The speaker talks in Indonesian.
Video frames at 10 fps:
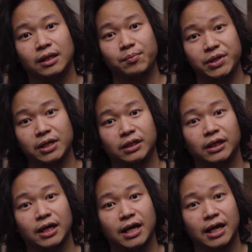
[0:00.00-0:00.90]
tapi
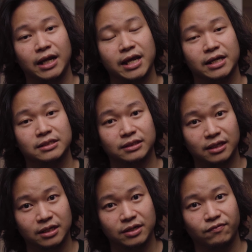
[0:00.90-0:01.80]
ketika kalian
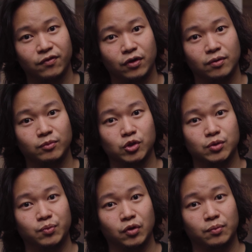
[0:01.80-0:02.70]
setel di volume
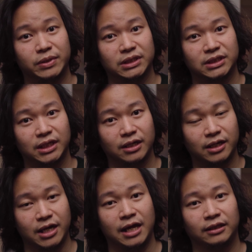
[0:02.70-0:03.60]
70%
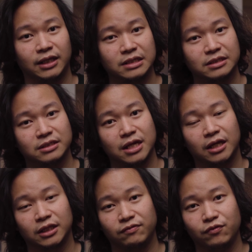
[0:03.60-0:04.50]
ke atas
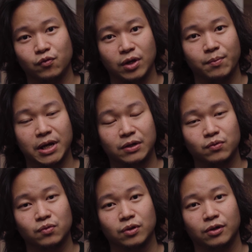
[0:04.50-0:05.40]
aktif 2
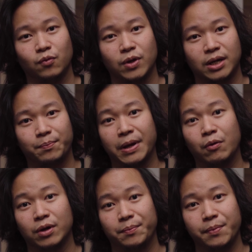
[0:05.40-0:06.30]
baru keluar
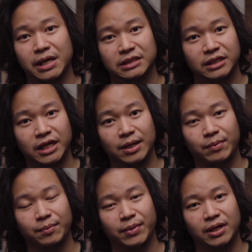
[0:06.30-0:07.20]
power bassnya yang
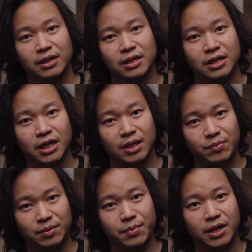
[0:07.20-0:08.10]
memang
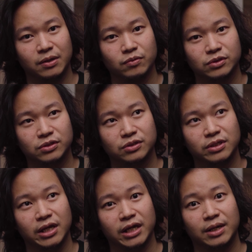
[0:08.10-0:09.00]
lebih bagus
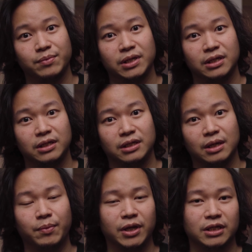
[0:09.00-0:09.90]
dan lebih
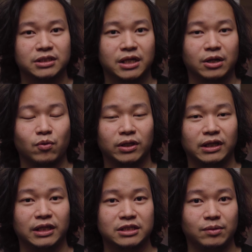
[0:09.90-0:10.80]
apa ya secara
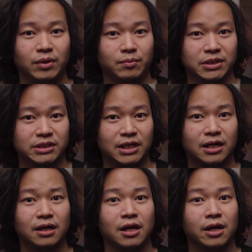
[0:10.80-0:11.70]
kuantitas lebih besar